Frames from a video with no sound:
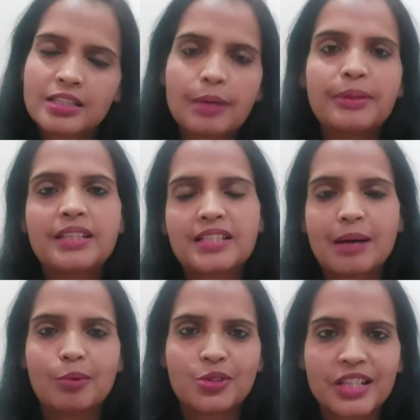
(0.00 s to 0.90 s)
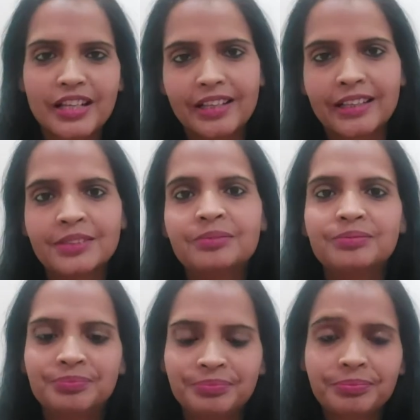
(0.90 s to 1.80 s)
सब इंतज़ाम हो जाएगा
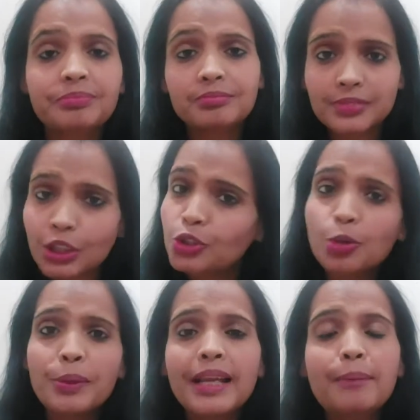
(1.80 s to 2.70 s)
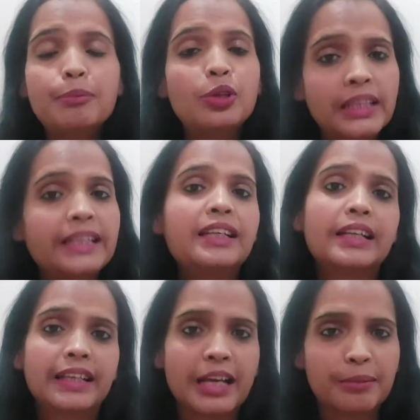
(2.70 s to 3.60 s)
तो मैंने आपको तीन
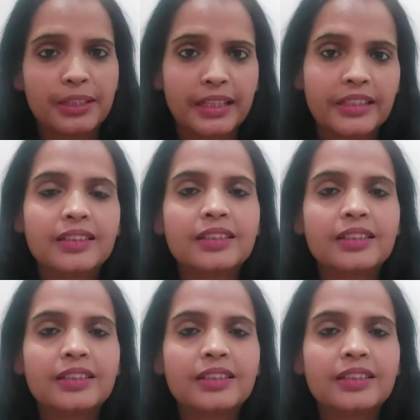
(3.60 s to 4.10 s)
घटनाएं बताई